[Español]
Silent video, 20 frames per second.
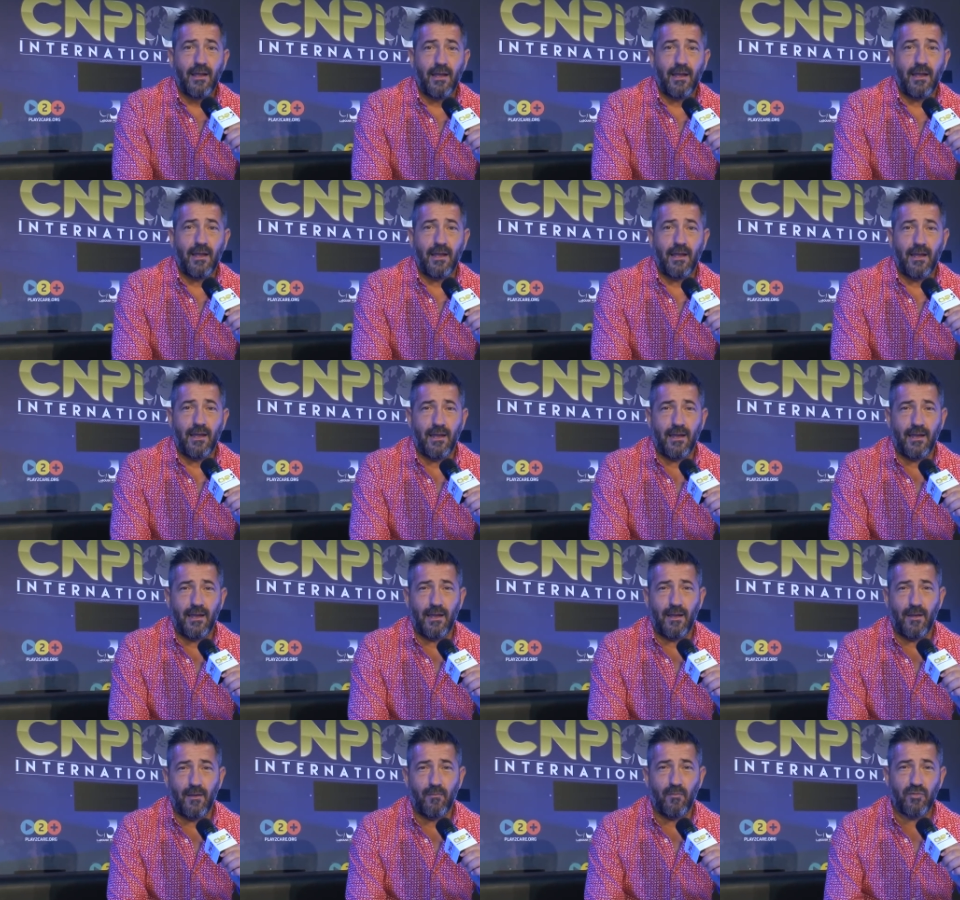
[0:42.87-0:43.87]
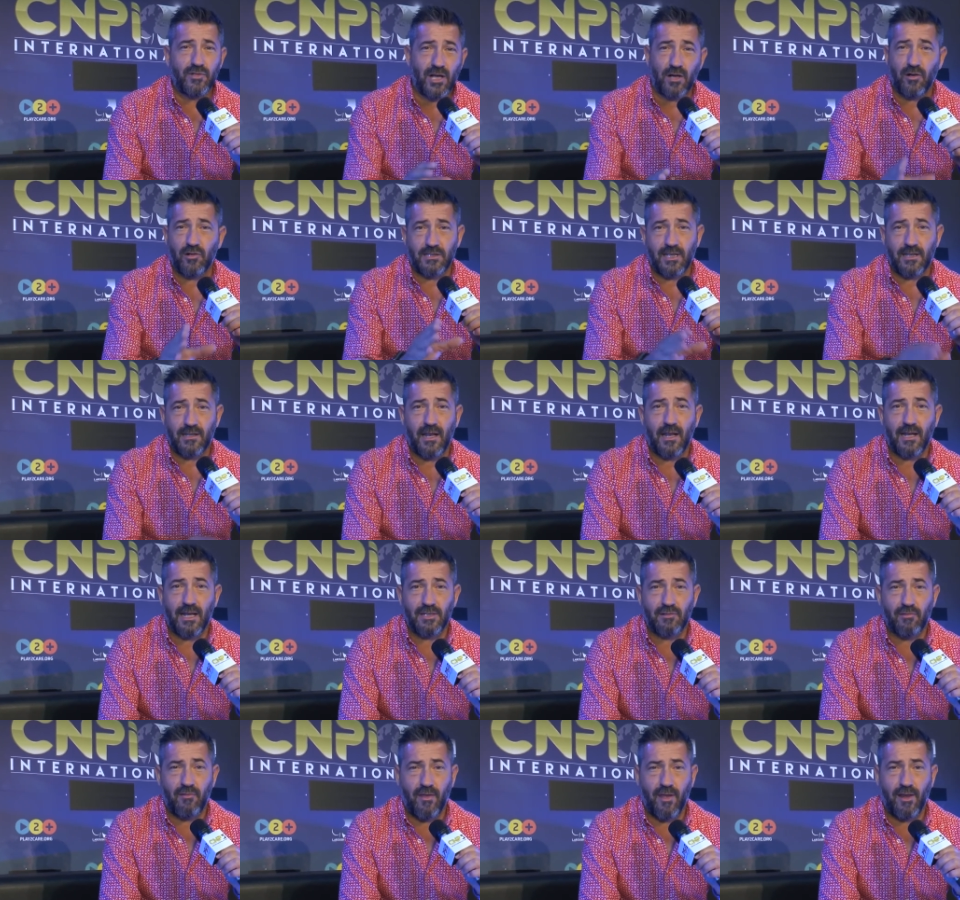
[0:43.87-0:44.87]
Eh, muchas cosas tienen
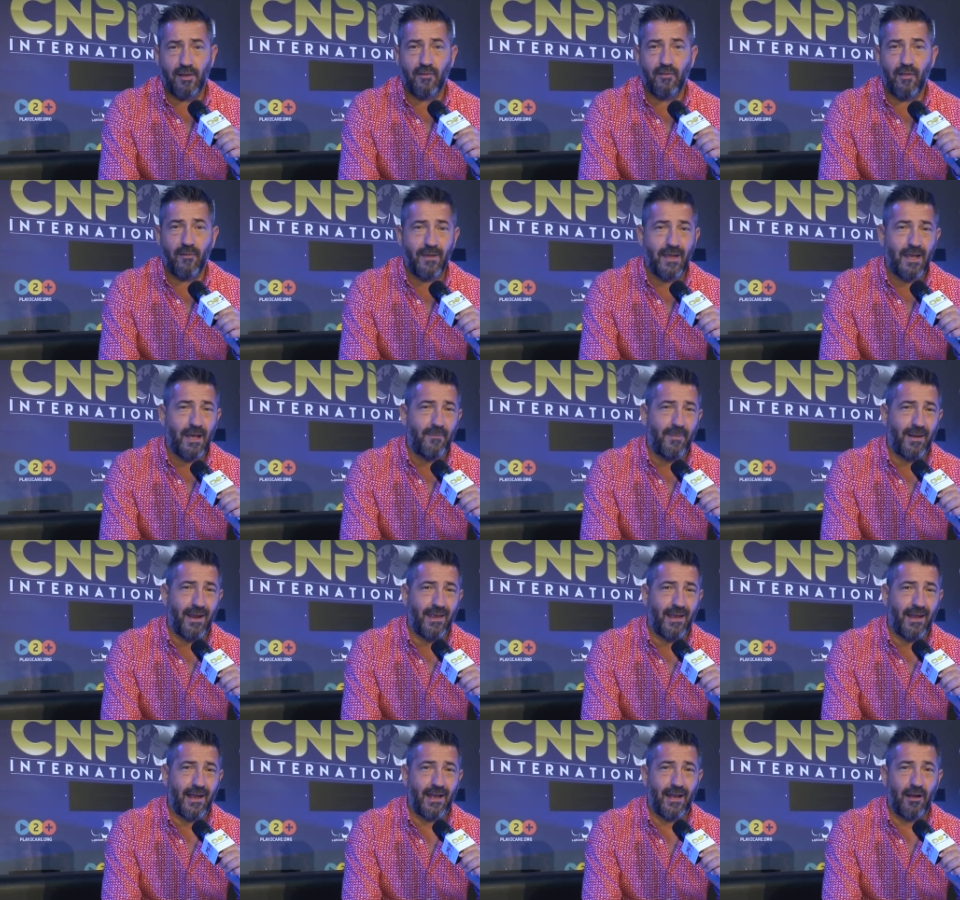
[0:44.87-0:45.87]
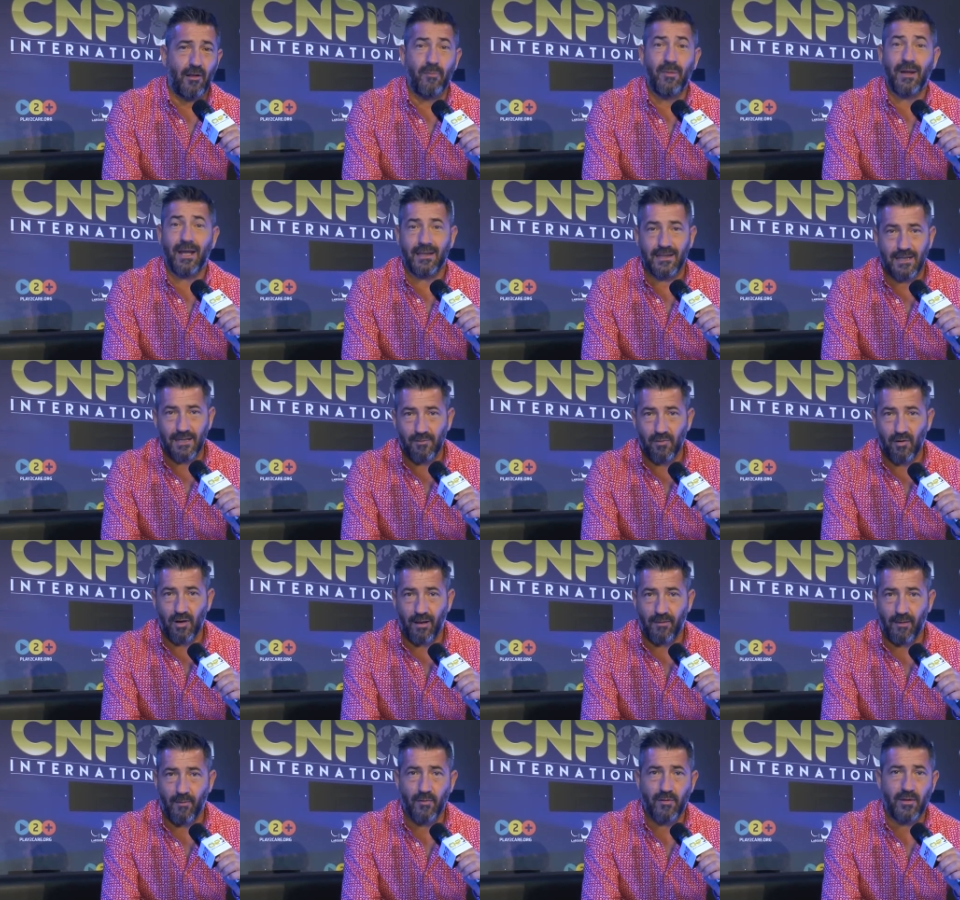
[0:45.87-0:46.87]
que suceder todavía para llegar al objetivo
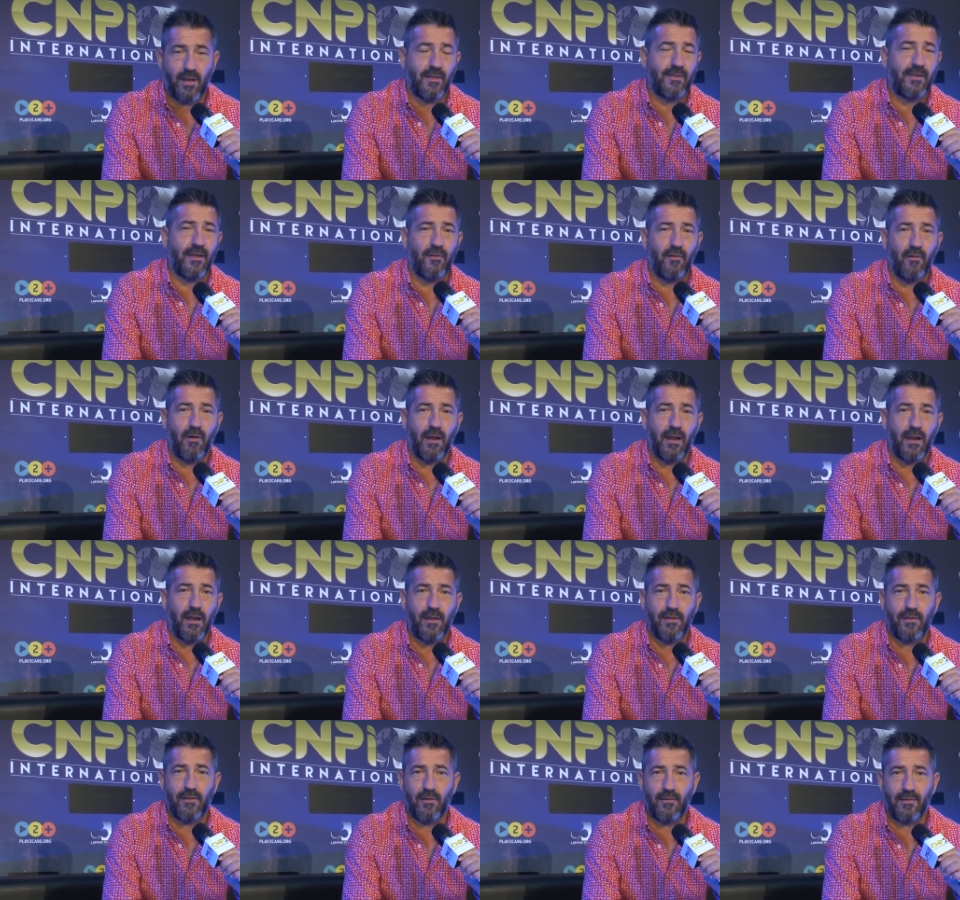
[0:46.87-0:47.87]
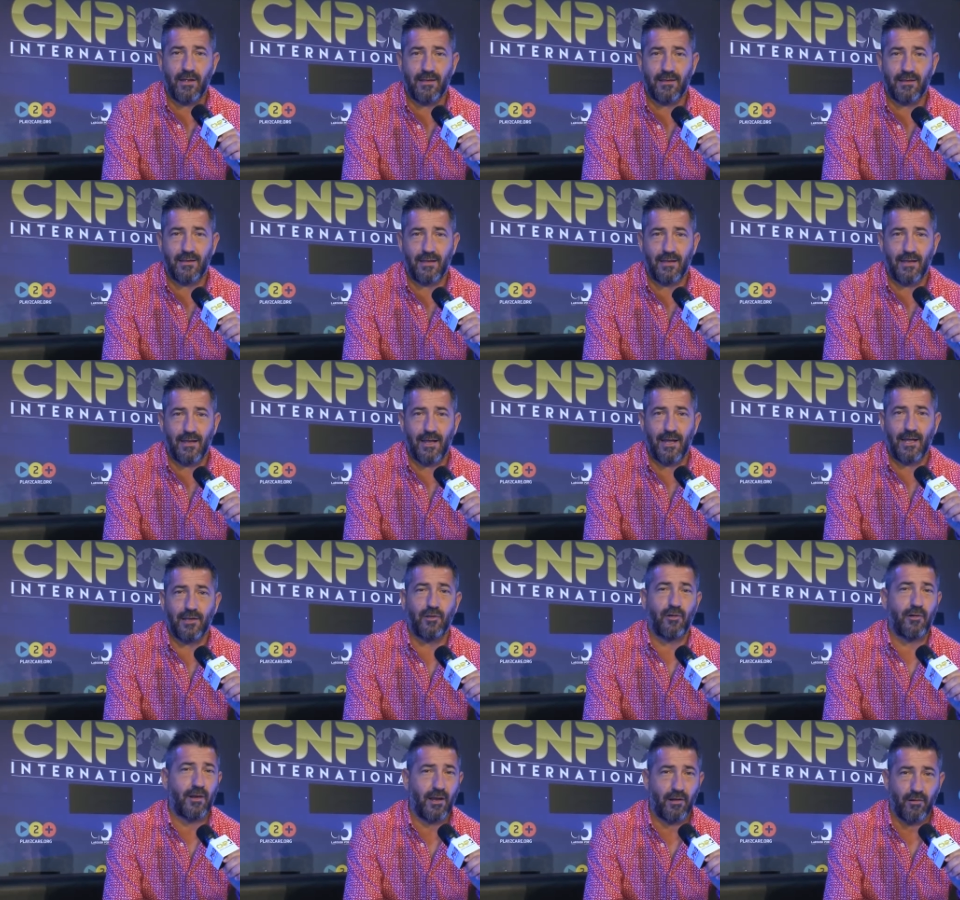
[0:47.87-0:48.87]
que habíamos trazado al inicio de este
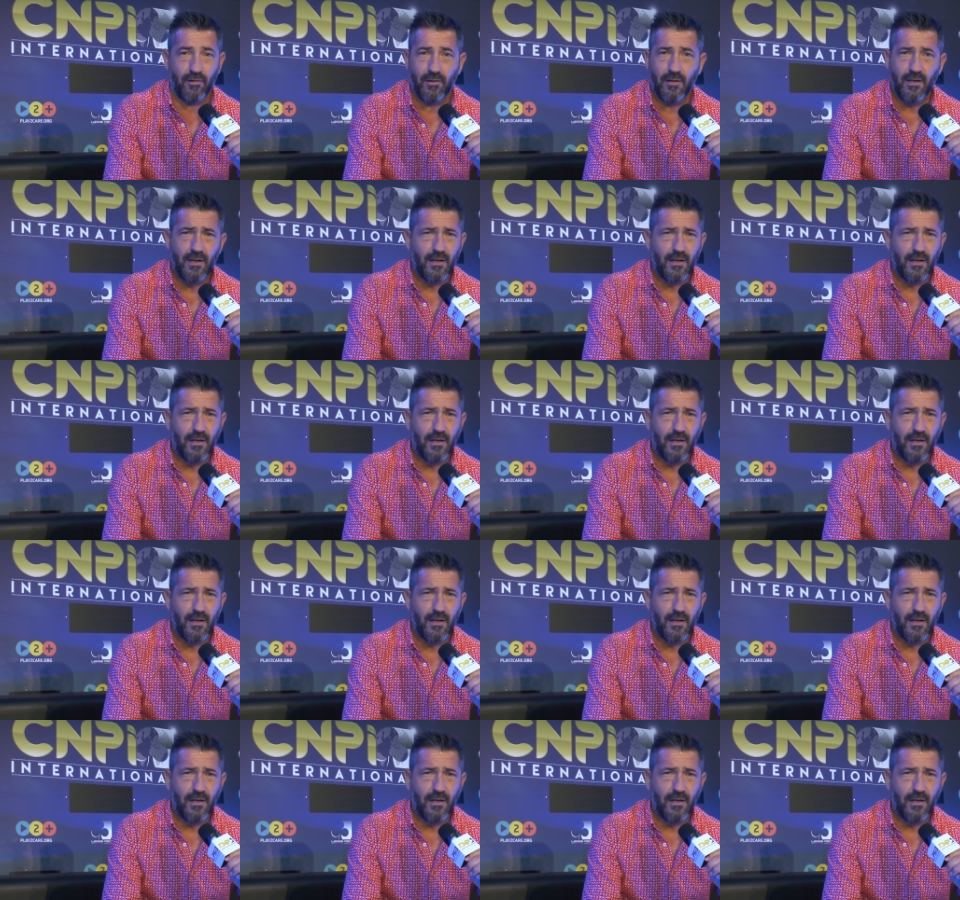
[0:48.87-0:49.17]
torneo.